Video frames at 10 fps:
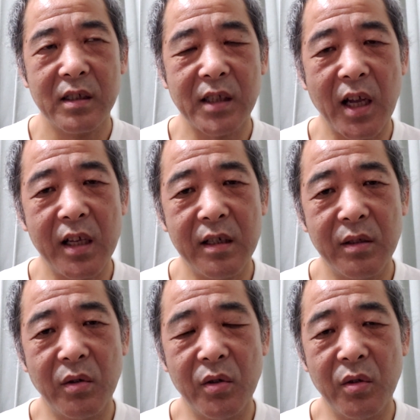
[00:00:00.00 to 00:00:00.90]
山陰
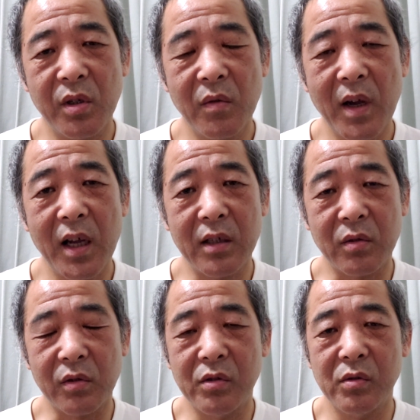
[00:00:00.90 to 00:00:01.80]
道よりは、
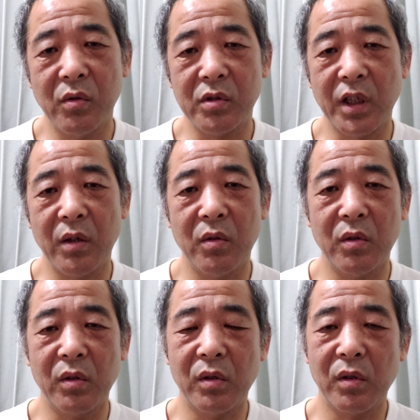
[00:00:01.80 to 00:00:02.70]
そのきゅう号線の
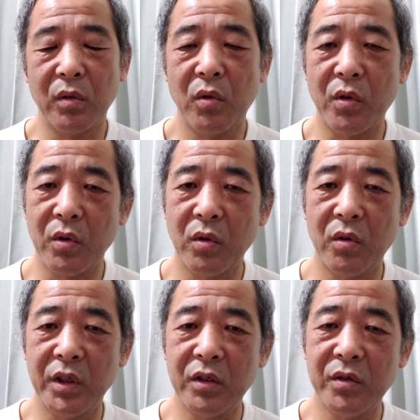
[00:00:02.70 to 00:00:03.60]
方、ごーろく
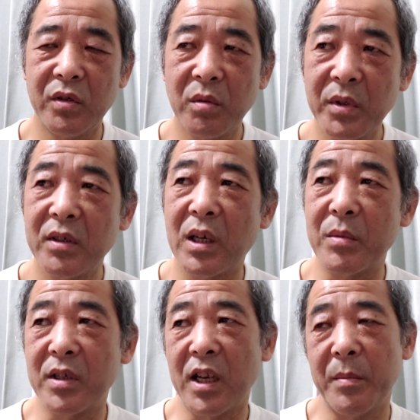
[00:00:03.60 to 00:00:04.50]
ごで行く人もいるか
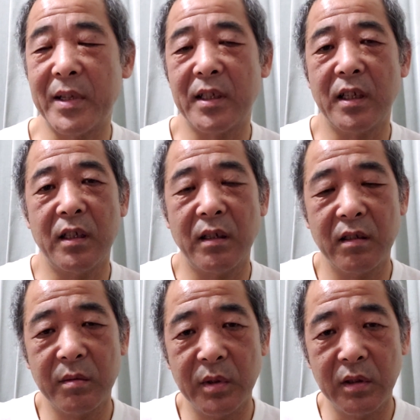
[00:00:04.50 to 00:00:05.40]
もしれませんけれ
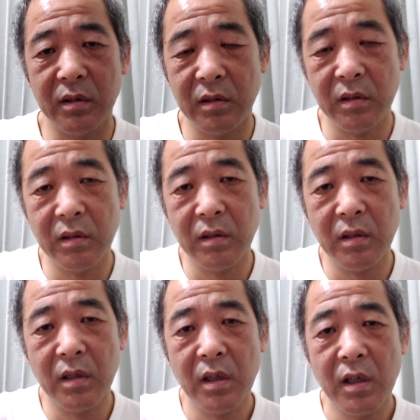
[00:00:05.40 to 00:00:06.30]
ども。
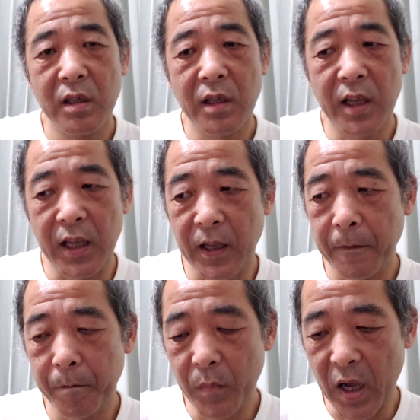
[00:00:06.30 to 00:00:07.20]
でね、
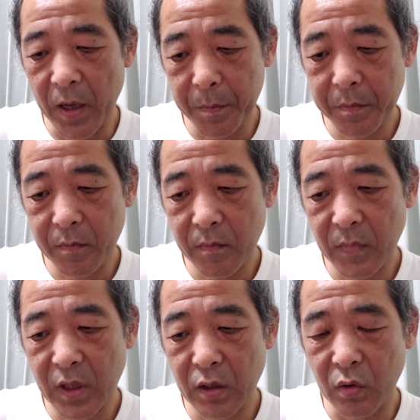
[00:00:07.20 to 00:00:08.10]
まあ、
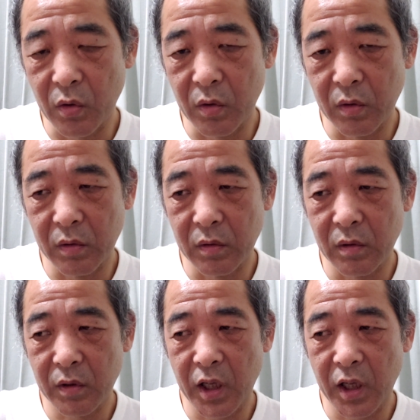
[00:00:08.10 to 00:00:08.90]
その